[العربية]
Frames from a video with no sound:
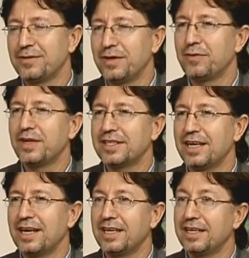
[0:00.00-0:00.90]
في
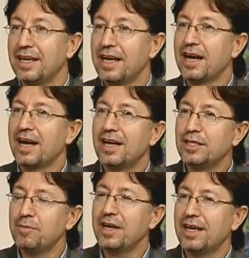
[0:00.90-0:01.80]
الفترة
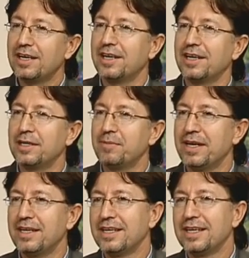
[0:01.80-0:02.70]
القادمة القريبة